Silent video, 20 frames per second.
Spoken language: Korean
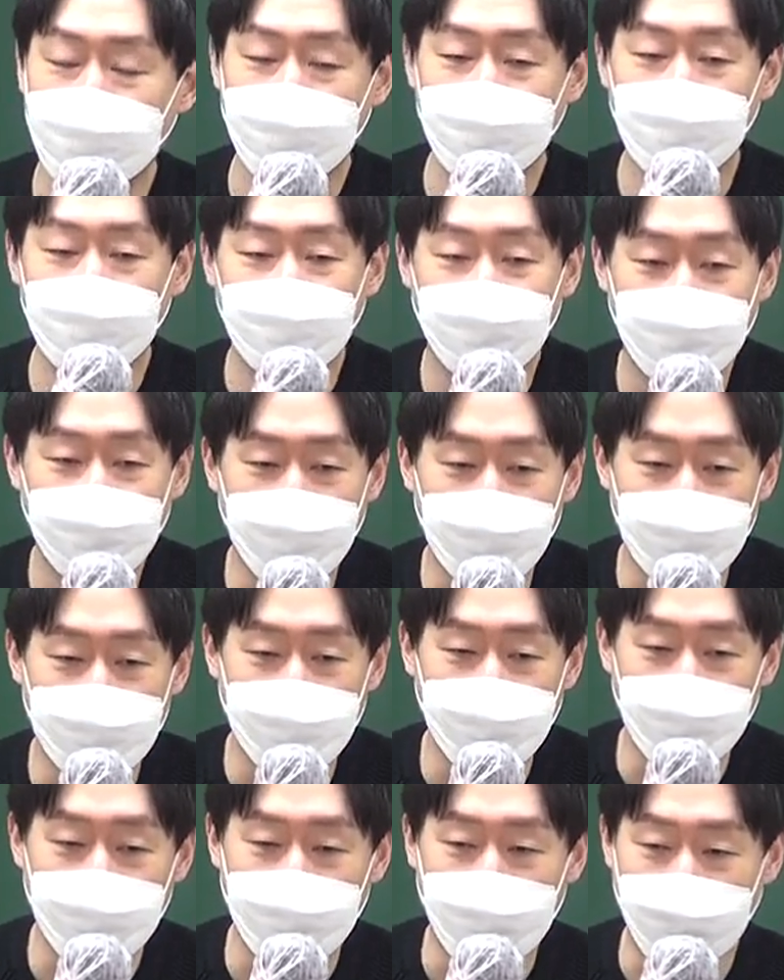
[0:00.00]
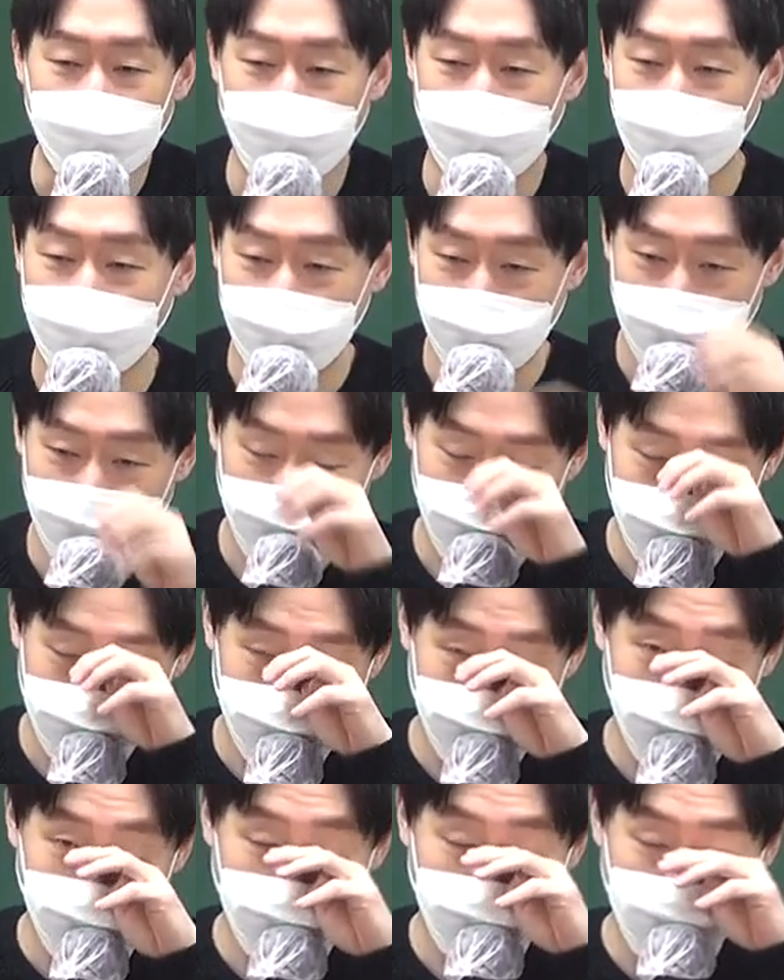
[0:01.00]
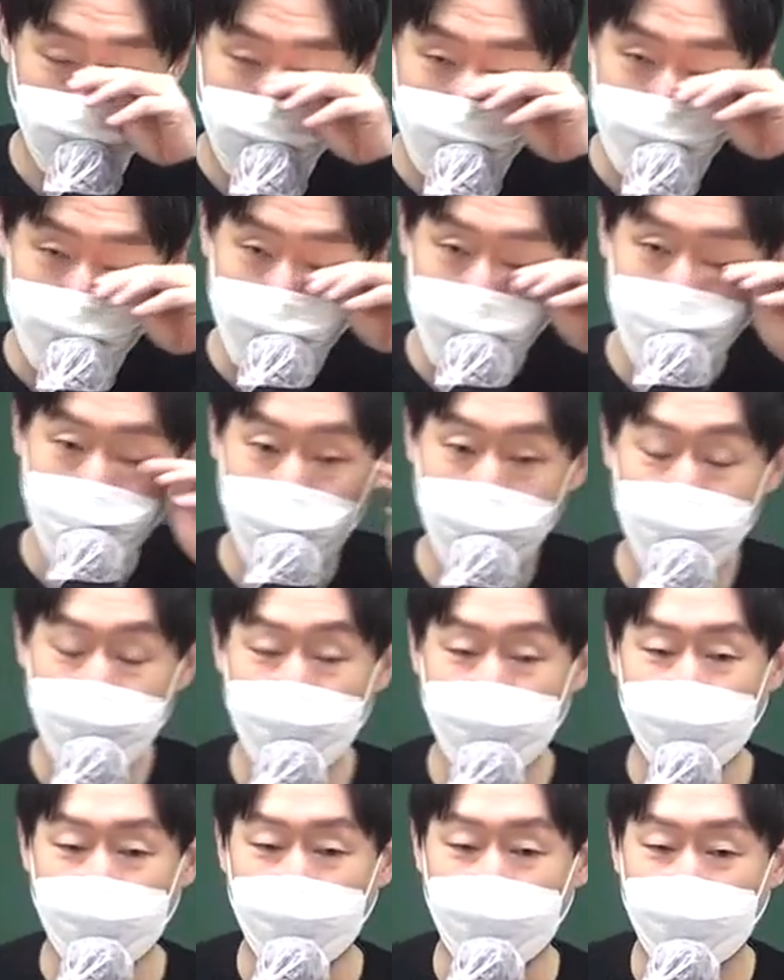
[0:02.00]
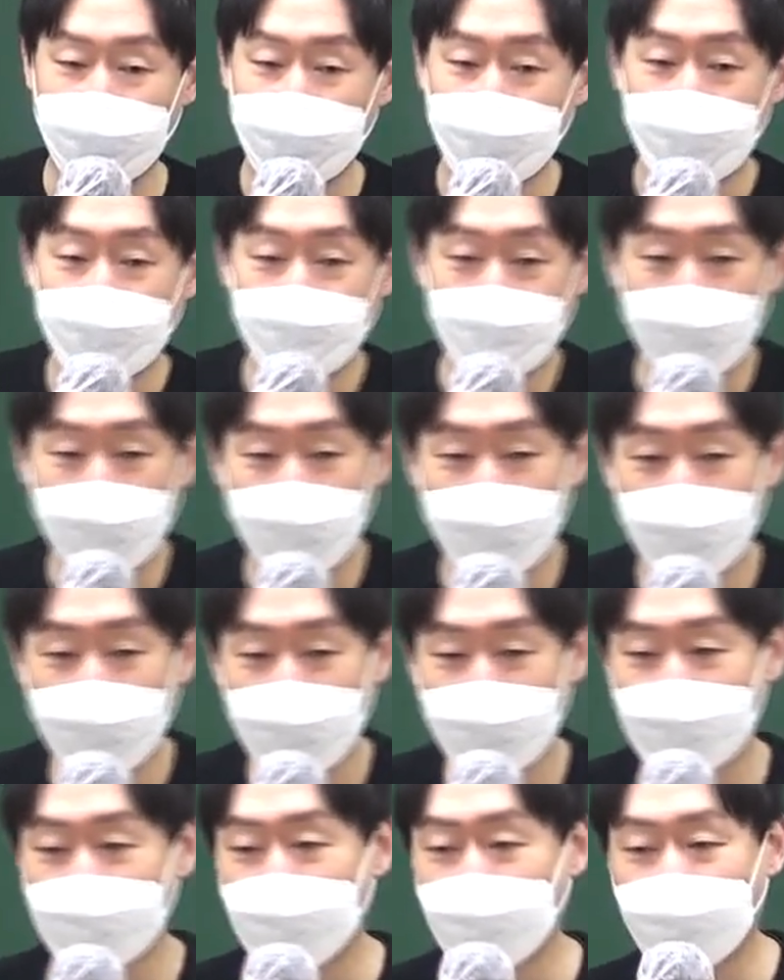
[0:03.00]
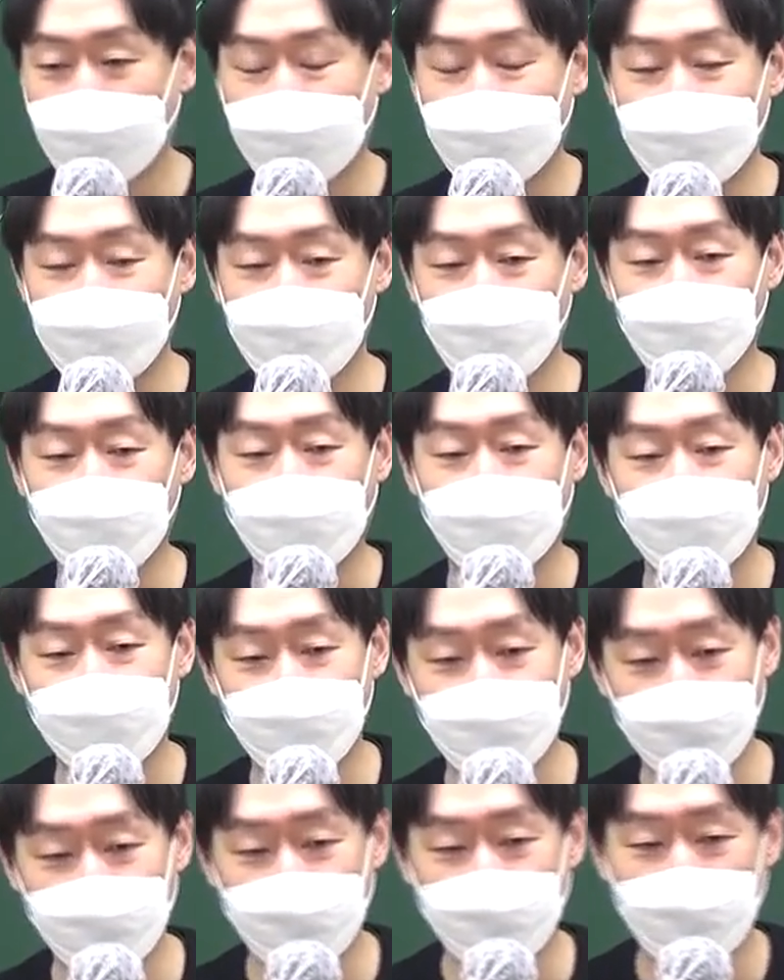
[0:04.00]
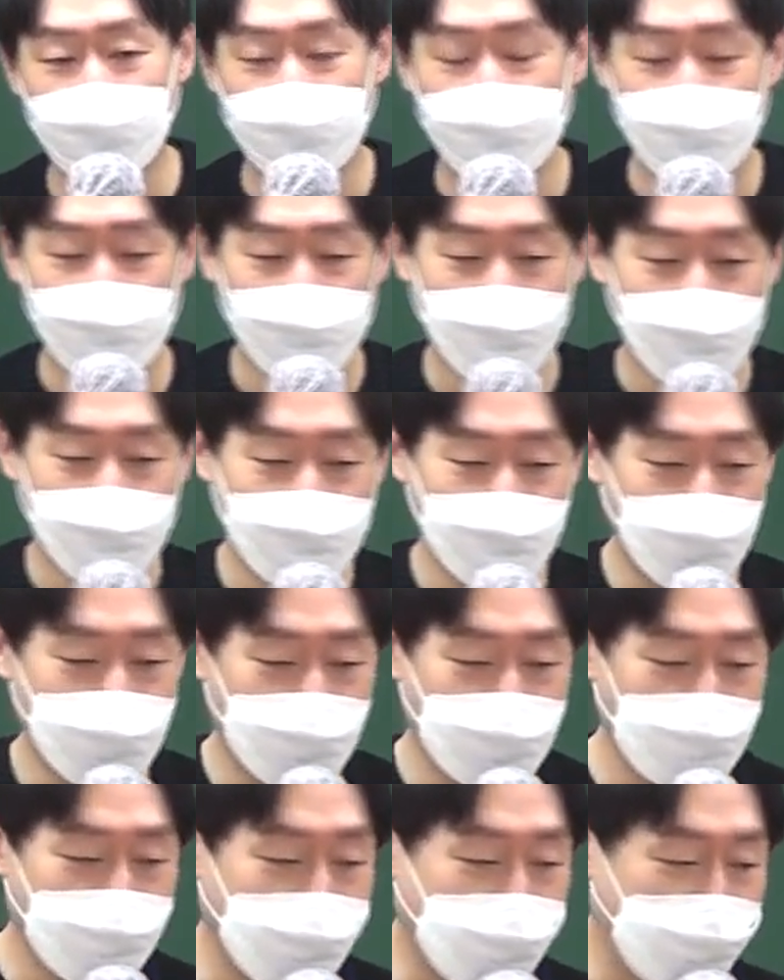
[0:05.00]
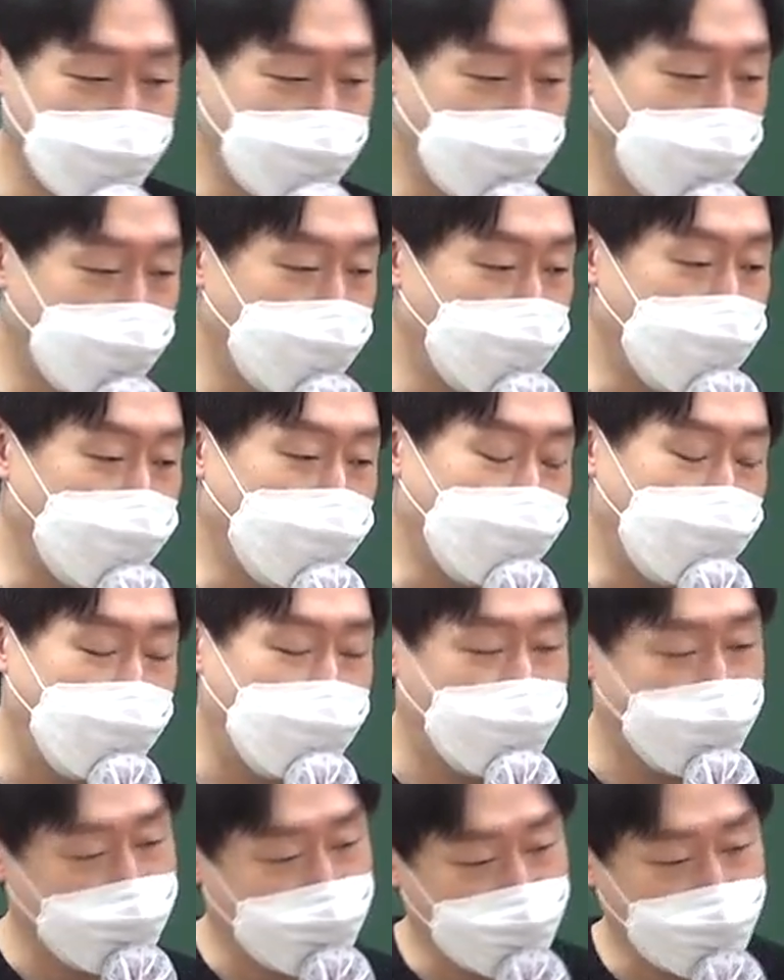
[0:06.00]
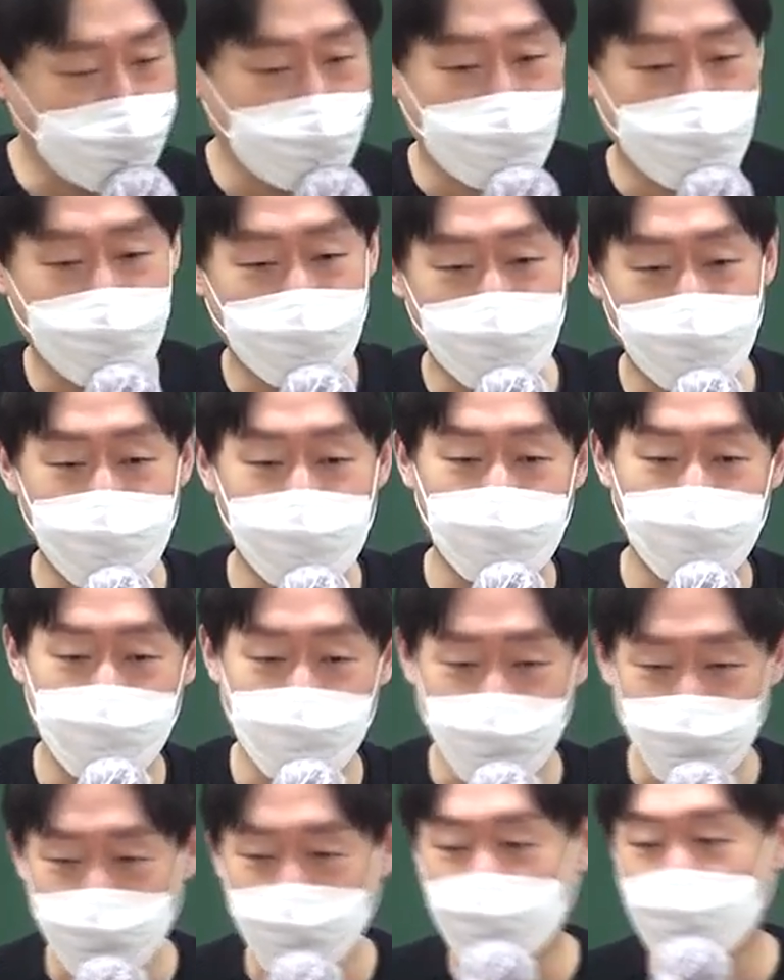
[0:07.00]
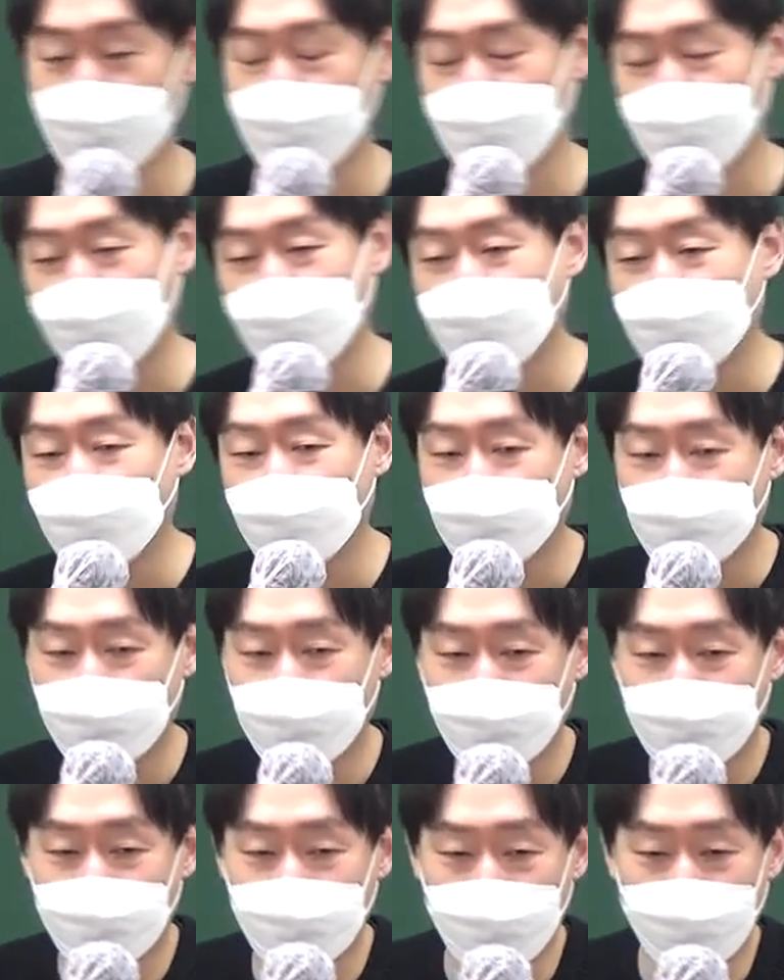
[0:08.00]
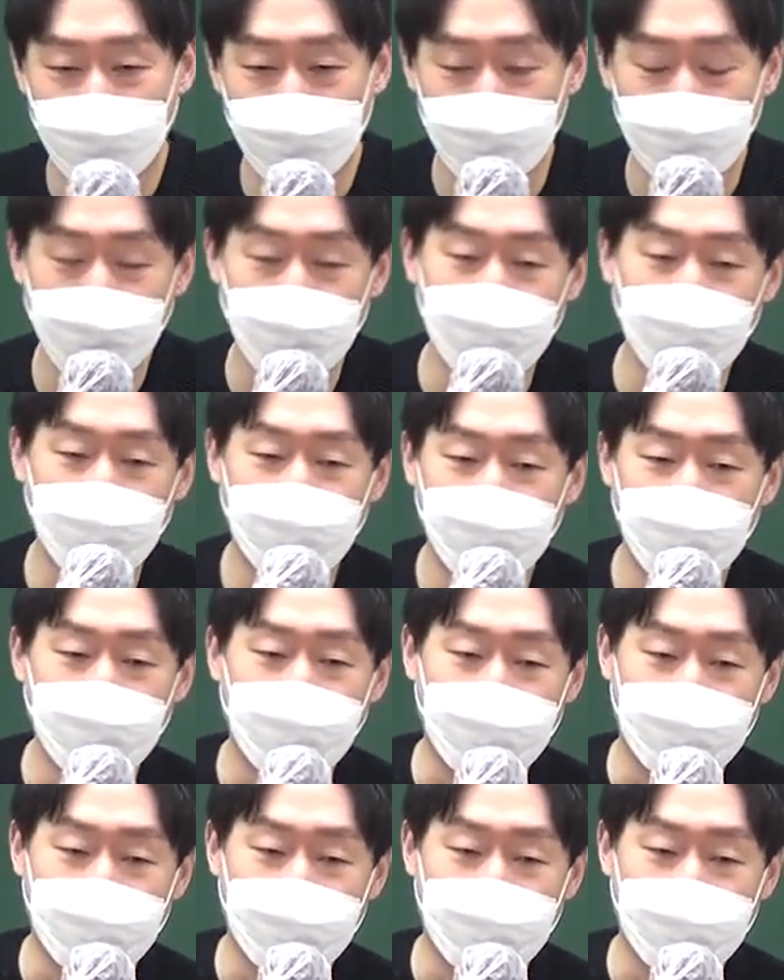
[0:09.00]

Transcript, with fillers: 그런 분도 있어요. 막 특히 관세 평가 막 사례 가지고 와가지고 서로 막 토론해요. 아 이거는 이런 거 같고 저건 저런 거 같고 뭐 무역실무도